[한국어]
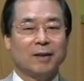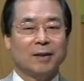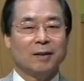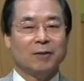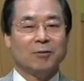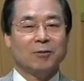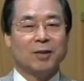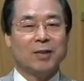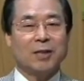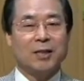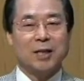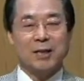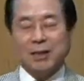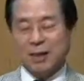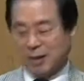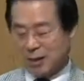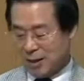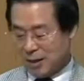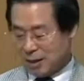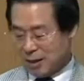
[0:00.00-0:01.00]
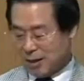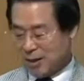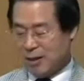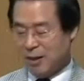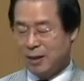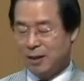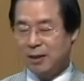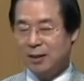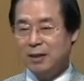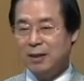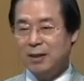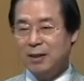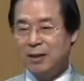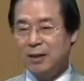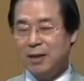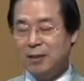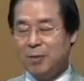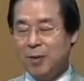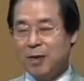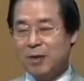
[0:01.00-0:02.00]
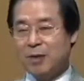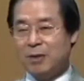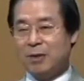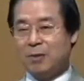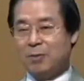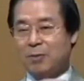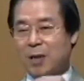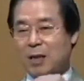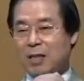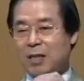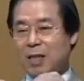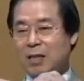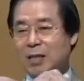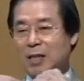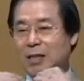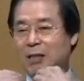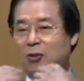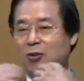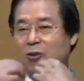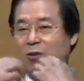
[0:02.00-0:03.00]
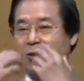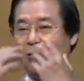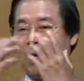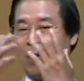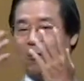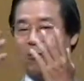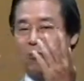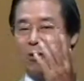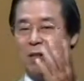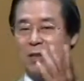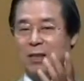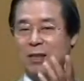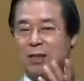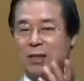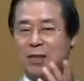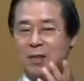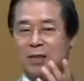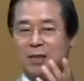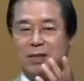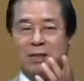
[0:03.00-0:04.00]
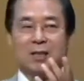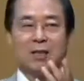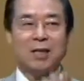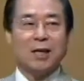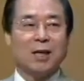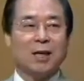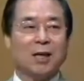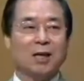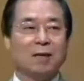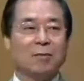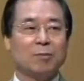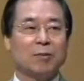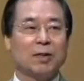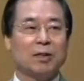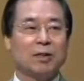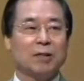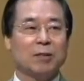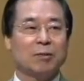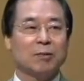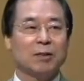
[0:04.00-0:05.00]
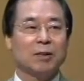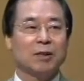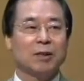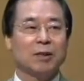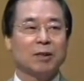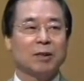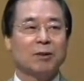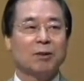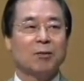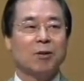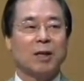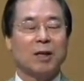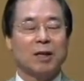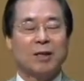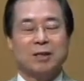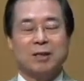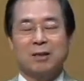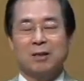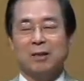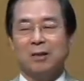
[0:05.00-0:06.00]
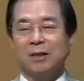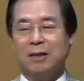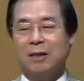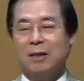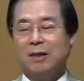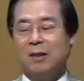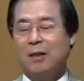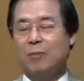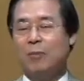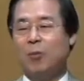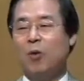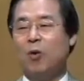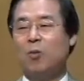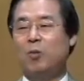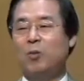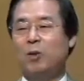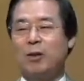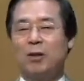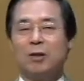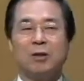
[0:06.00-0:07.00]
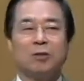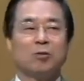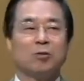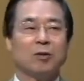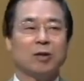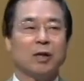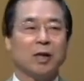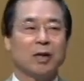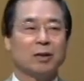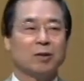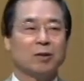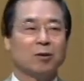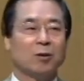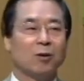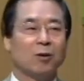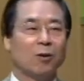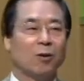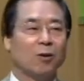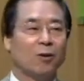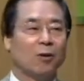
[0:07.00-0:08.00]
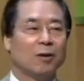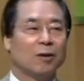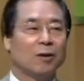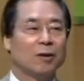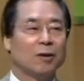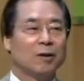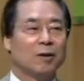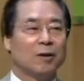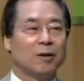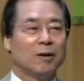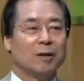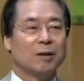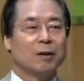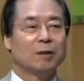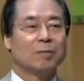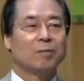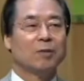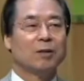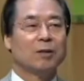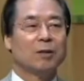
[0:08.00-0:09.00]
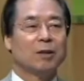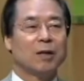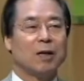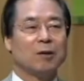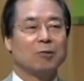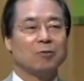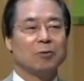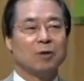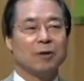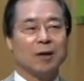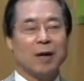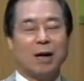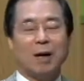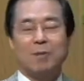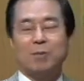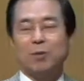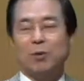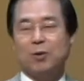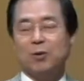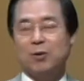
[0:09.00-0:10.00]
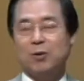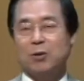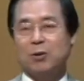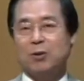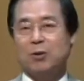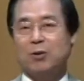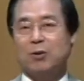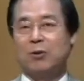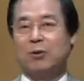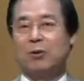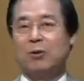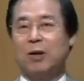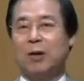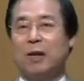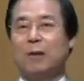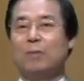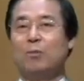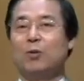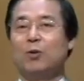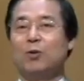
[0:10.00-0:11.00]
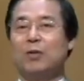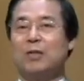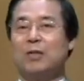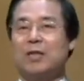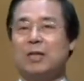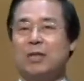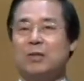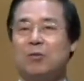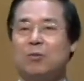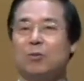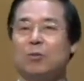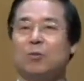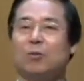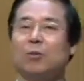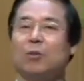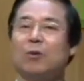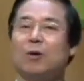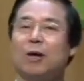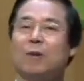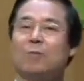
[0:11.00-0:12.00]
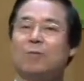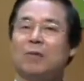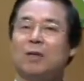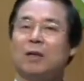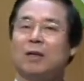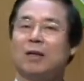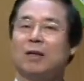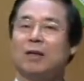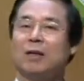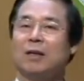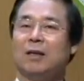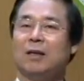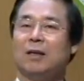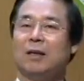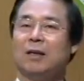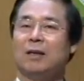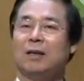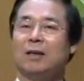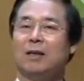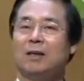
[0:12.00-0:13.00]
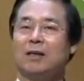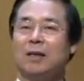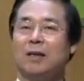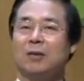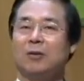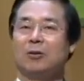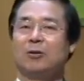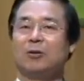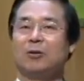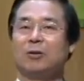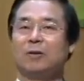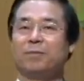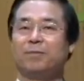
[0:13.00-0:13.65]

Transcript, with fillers: 우리 찬양대 그 입에서 막 찬양이 튀어나오기 시작하면서부터 여호와께서 이 복병을 두어 가지고 연합군들 암몬 족속, 암몬 자손, 모압 자손,